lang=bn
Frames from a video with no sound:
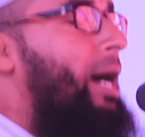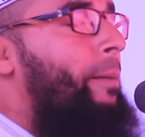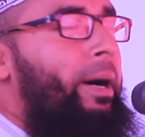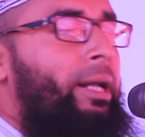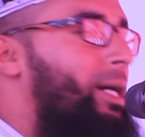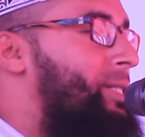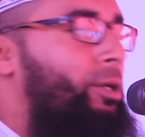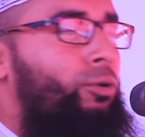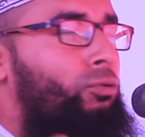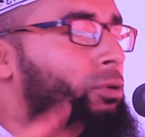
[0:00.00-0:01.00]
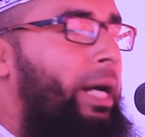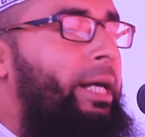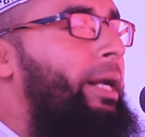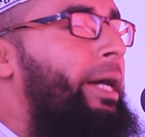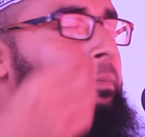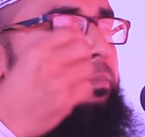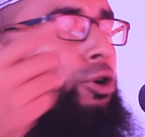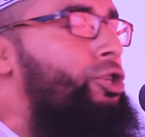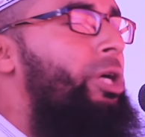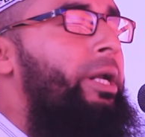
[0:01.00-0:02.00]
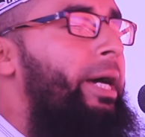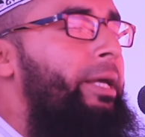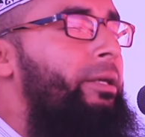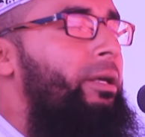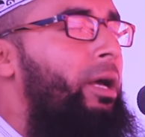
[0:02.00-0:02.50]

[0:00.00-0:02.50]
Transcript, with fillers: আমার কাছে কোনো টাকা নাই পয়সা নাই